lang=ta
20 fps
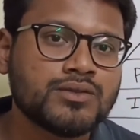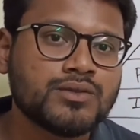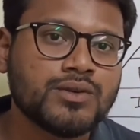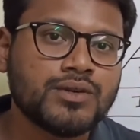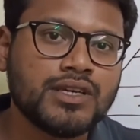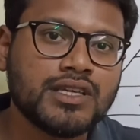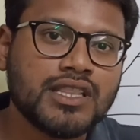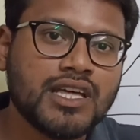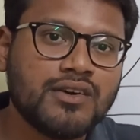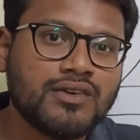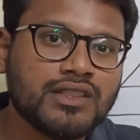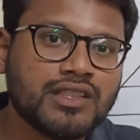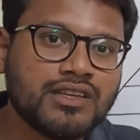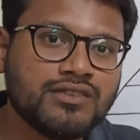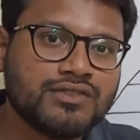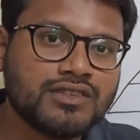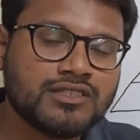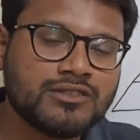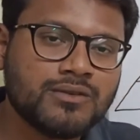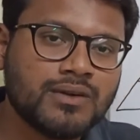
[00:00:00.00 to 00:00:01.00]
ஸோ இதான்
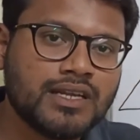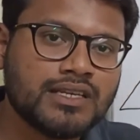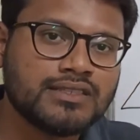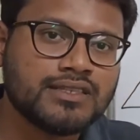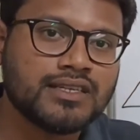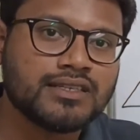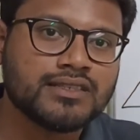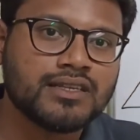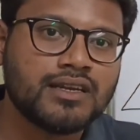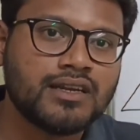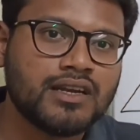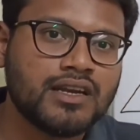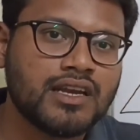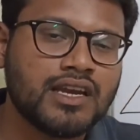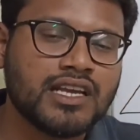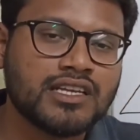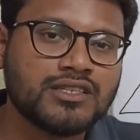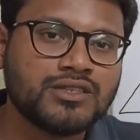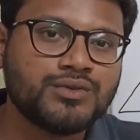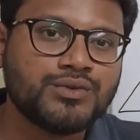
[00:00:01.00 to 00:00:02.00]
வந்து விர்ச்சுவலைசேஷன்
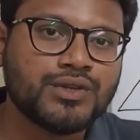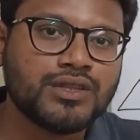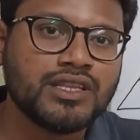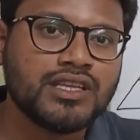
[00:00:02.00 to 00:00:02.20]
நெக்ஸ்ட்